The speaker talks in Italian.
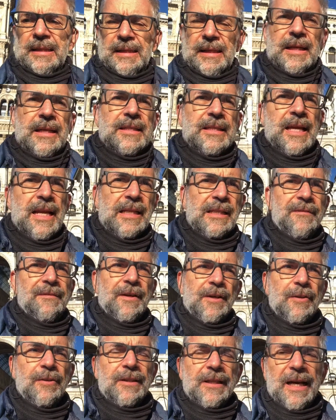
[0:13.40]
E se la
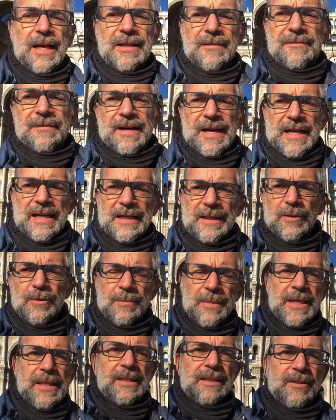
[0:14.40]
difficoltà è fare le
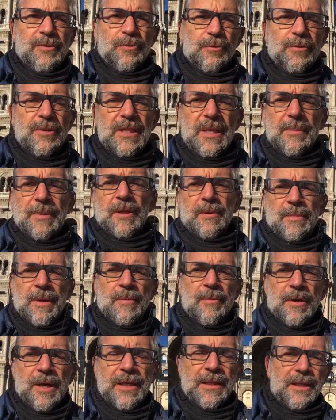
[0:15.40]
domande giuste, beh,
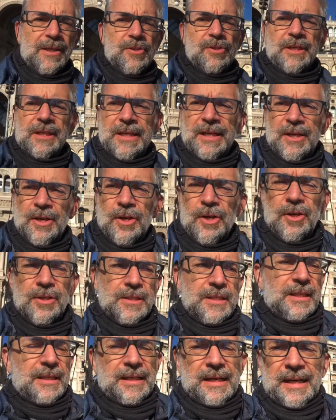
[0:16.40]
dobbiamo chiederci che
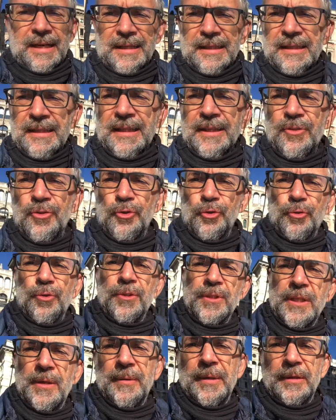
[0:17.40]
cosa rende
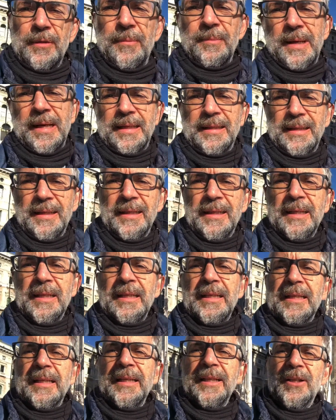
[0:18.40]
giusta una domanda,
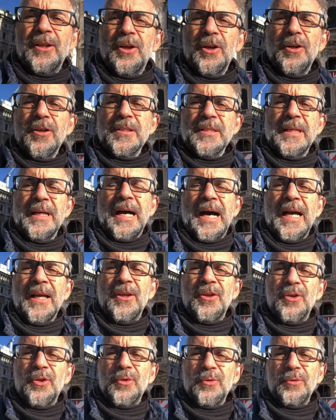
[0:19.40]
che cosa
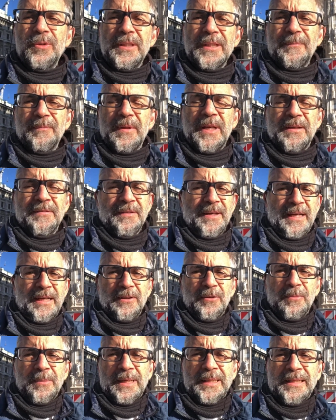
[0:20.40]
aiuta a fare la
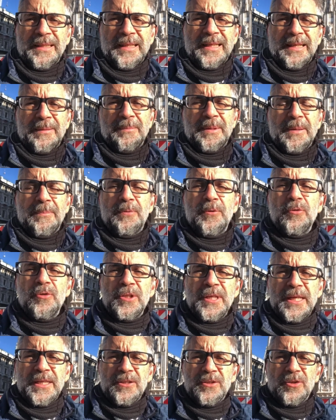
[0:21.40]
domanda che abbia più
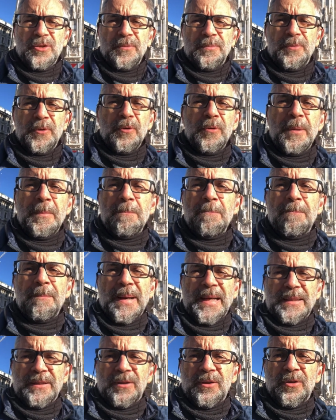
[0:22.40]
senso, più
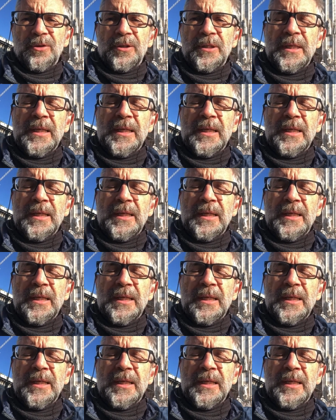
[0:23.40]
impatto,